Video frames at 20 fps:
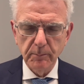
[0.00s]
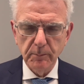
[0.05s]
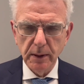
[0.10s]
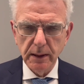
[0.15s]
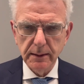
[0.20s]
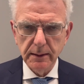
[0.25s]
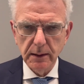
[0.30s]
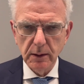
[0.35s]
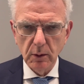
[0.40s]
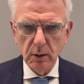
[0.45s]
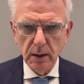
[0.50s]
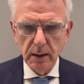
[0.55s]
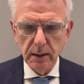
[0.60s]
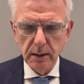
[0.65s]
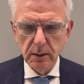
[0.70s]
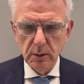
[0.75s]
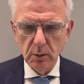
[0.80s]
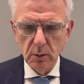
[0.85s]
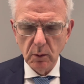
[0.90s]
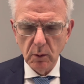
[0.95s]
particolare
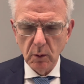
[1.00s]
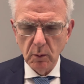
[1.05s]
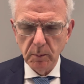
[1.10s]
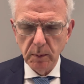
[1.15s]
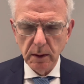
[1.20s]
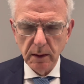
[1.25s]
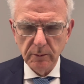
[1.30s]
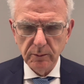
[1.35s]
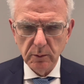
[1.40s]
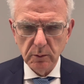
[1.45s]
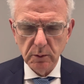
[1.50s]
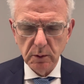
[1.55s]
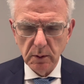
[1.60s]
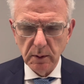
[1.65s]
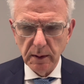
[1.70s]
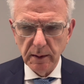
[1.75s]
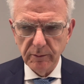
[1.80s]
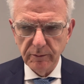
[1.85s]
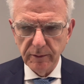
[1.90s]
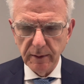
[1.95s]
in Europa la
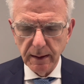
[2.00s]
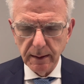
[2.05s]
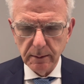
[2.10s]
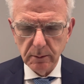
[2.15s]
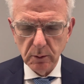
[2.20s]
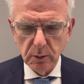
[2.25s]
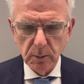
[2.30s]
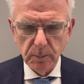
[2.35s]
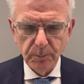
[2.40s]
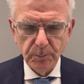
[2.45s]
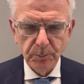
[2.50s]
fusione ha fatto.